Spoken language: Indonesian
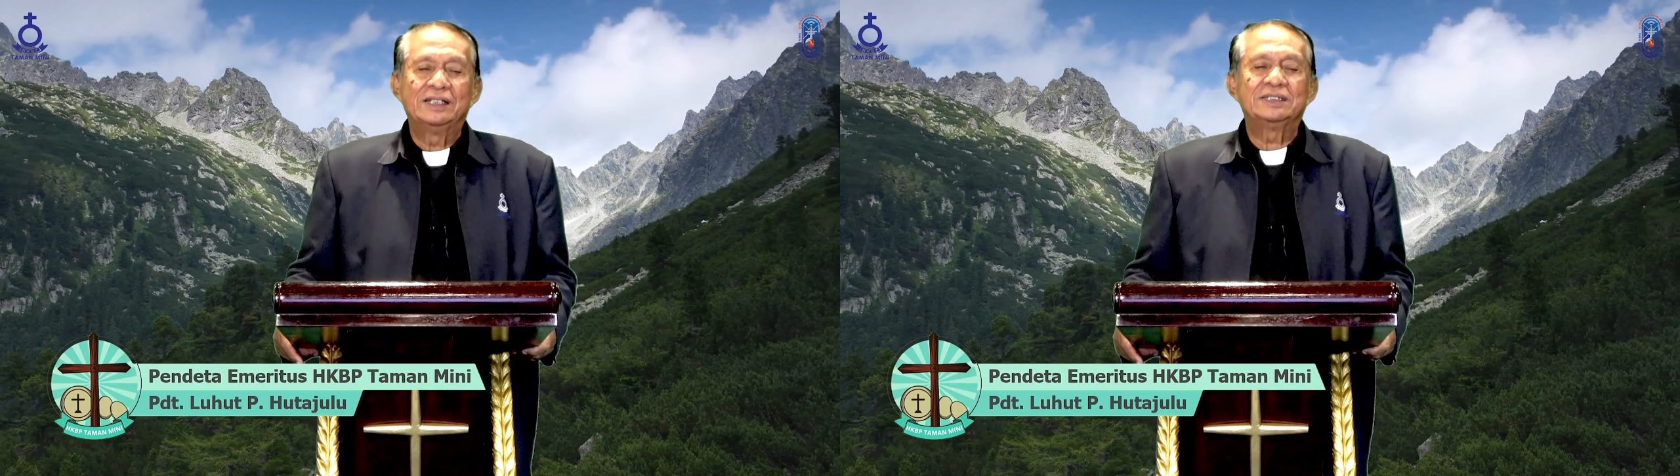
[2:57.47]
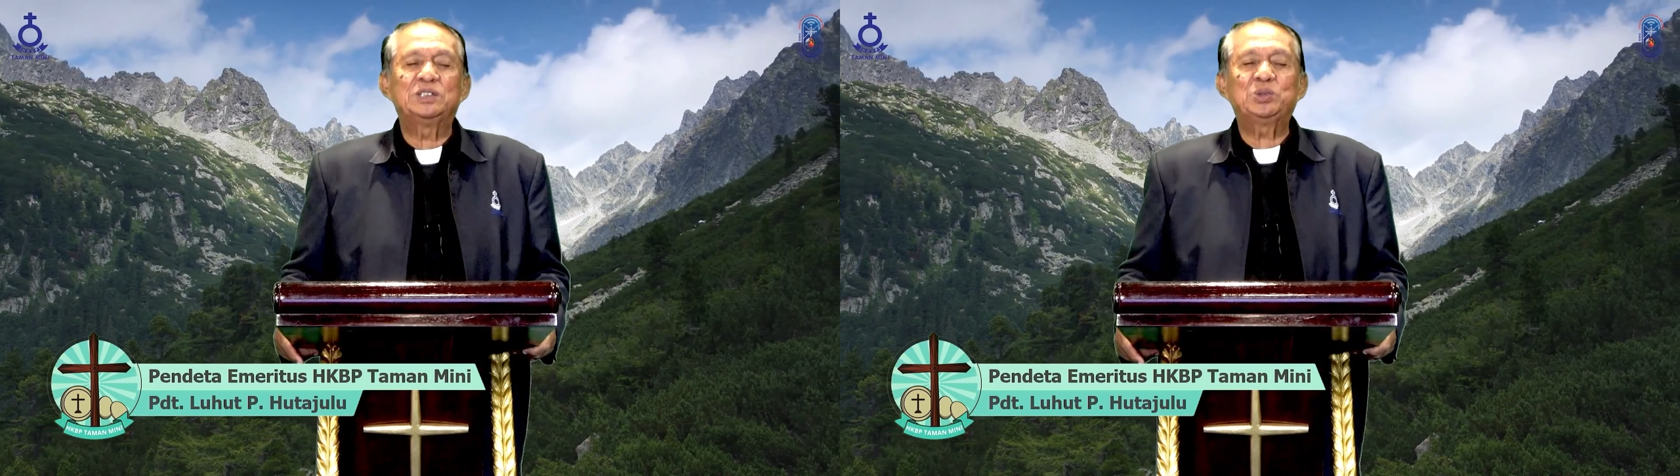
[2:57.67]

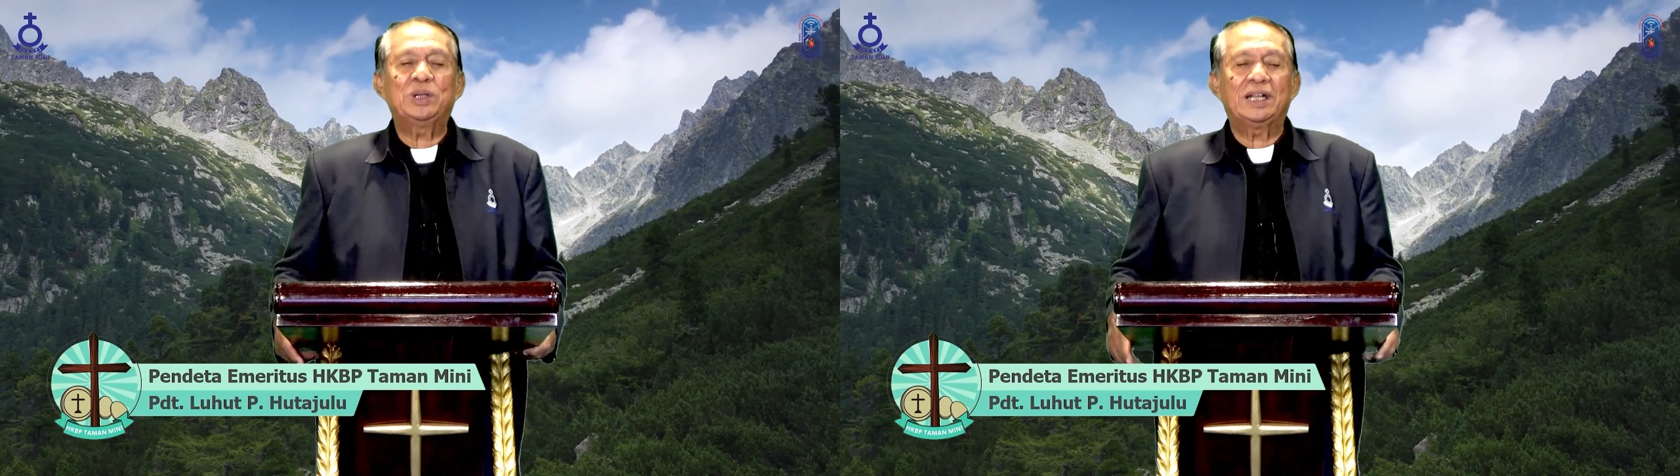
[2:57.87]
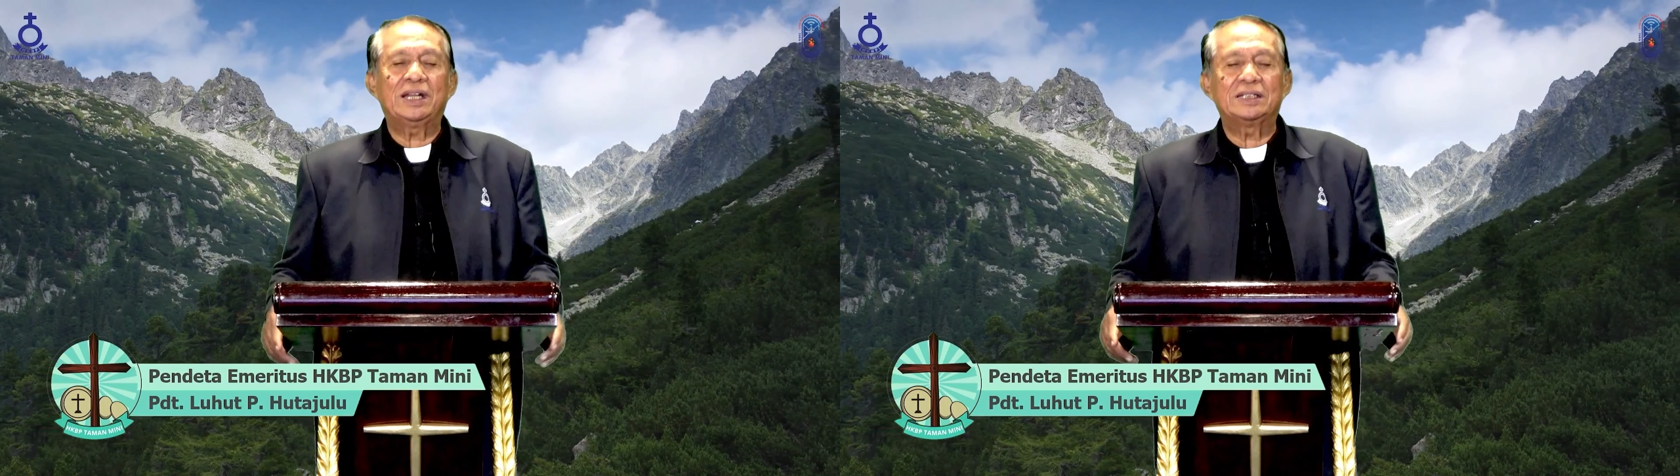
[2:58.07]

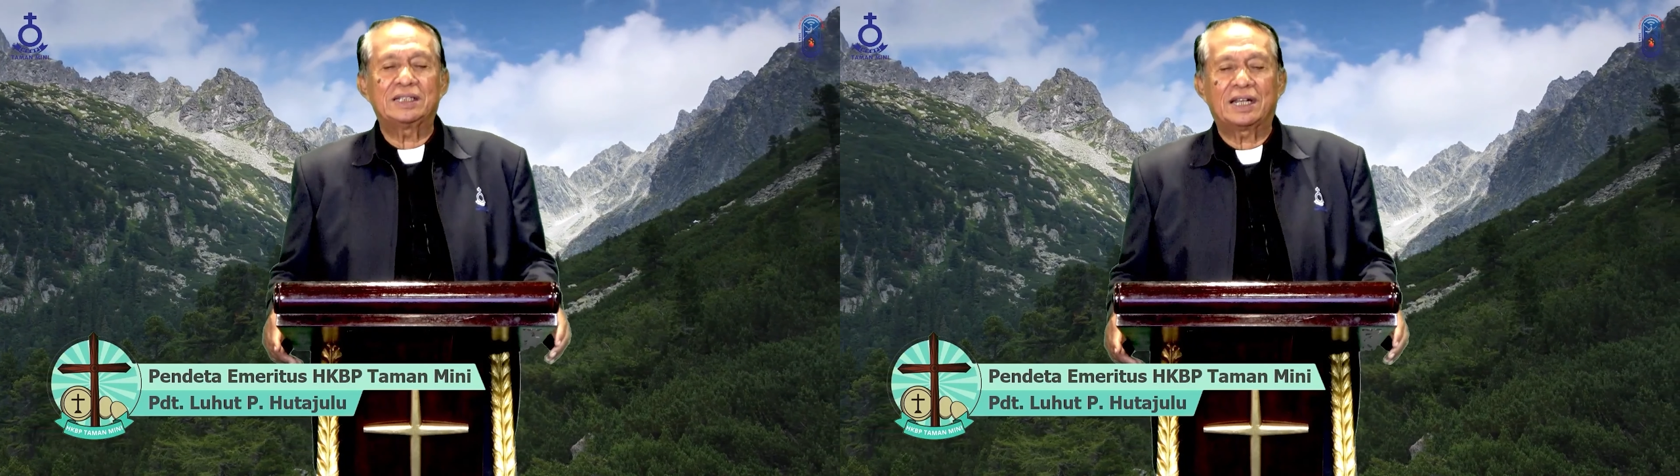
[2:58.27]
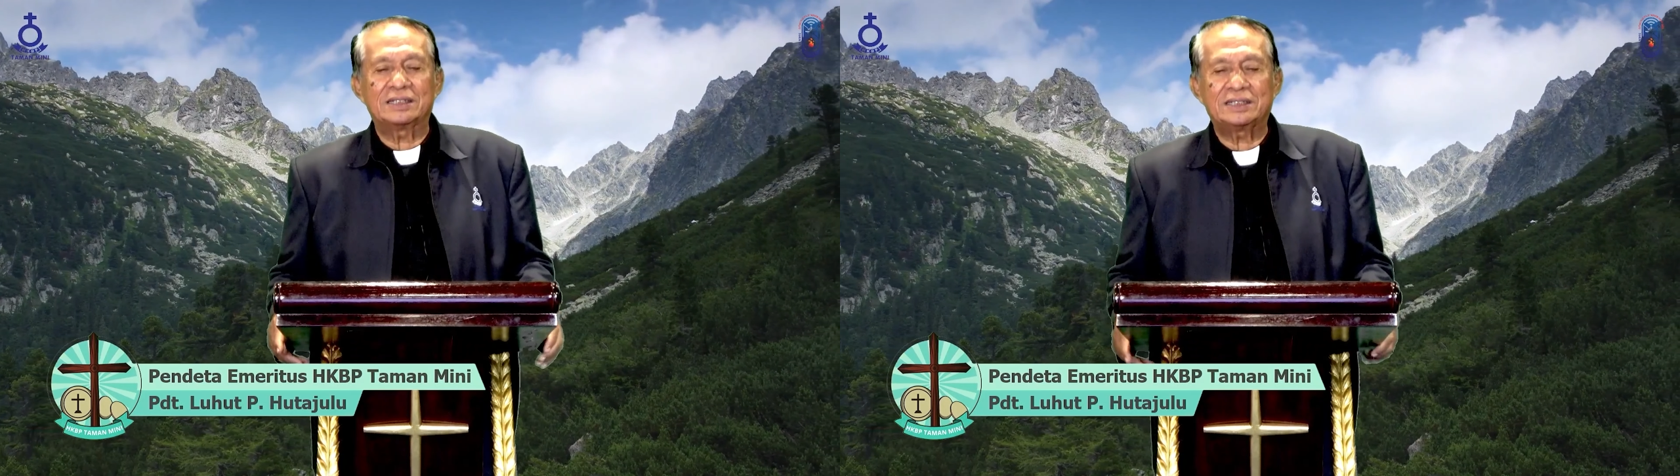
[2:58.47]
sesuai dengan
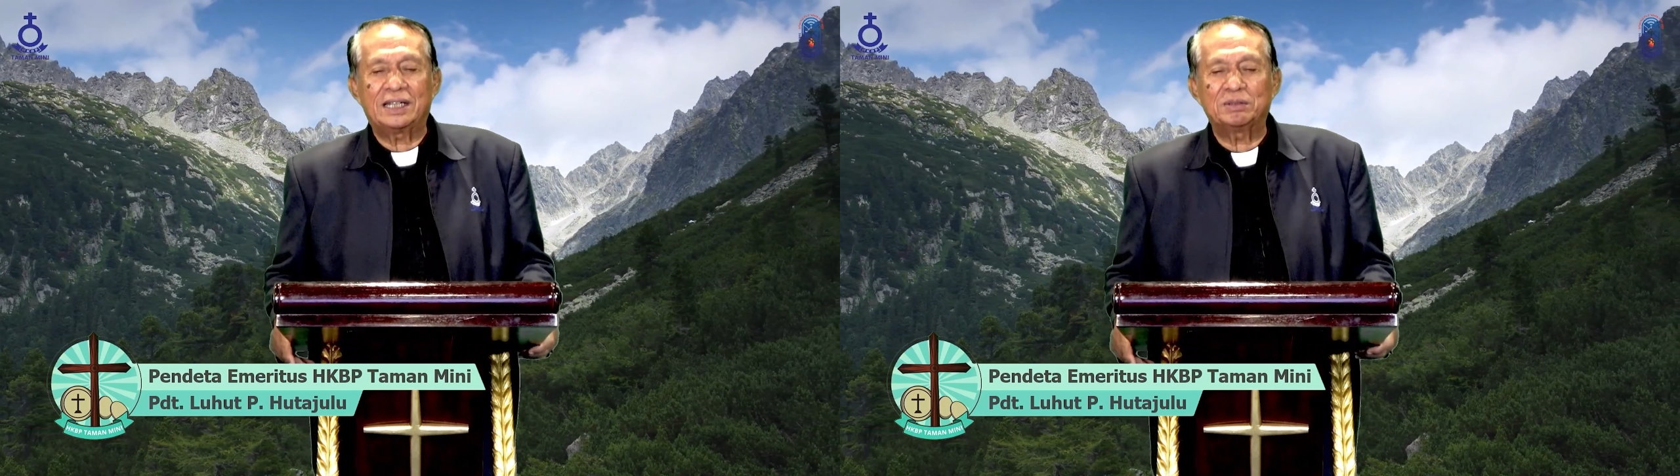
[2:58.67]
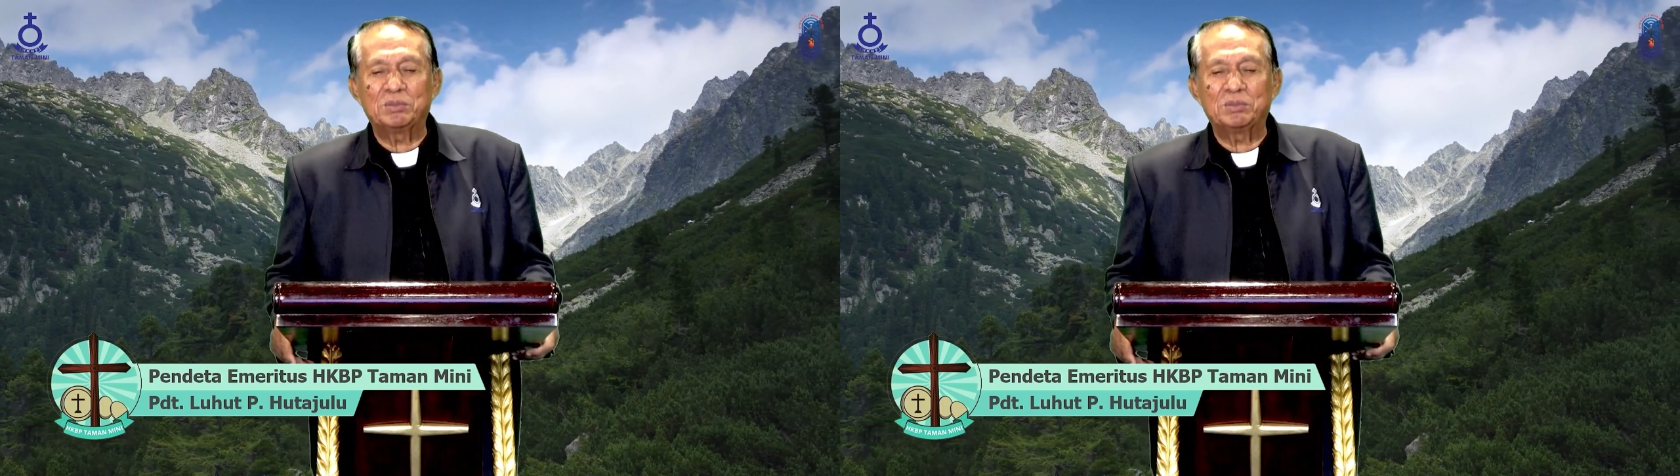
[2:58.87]
ajaran sehat